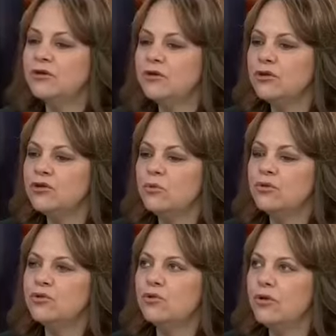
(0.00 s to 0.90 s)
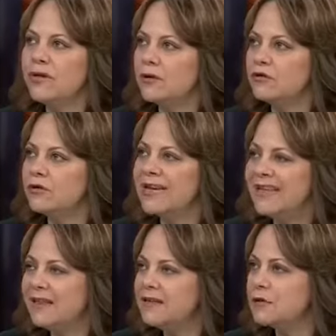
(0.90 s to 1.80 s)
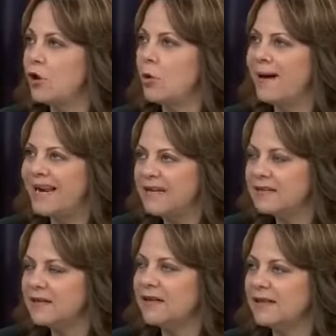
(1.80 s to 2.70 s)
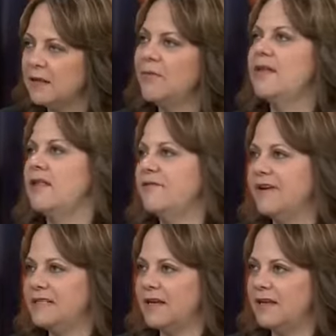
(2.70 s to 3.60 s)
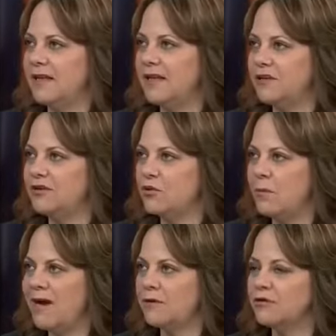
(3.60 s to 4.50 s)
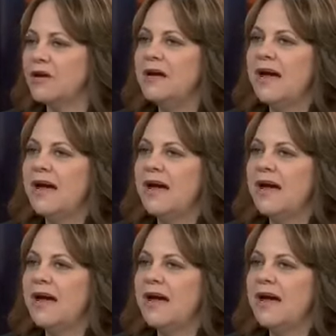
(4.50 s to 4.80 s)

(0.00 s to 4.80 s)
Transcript: nosotros somos uno de los líderes globales en el tema de defensa de derechos humanos.